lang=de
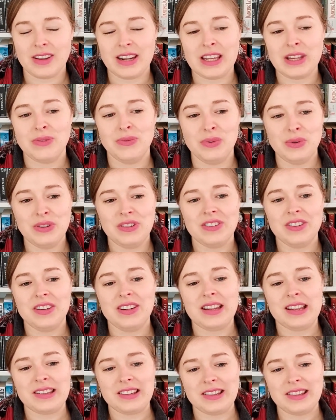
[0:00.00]
wenn ich wüsste,
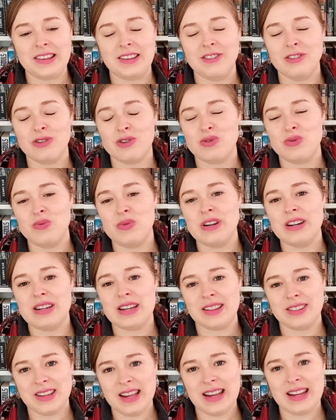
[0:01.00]
dass es diese Schule
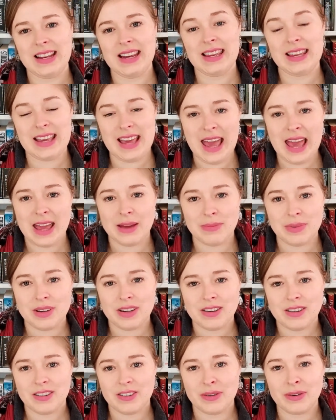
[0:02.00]
tatsächlich
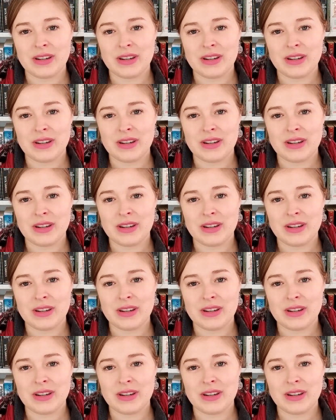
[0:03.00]
gäbe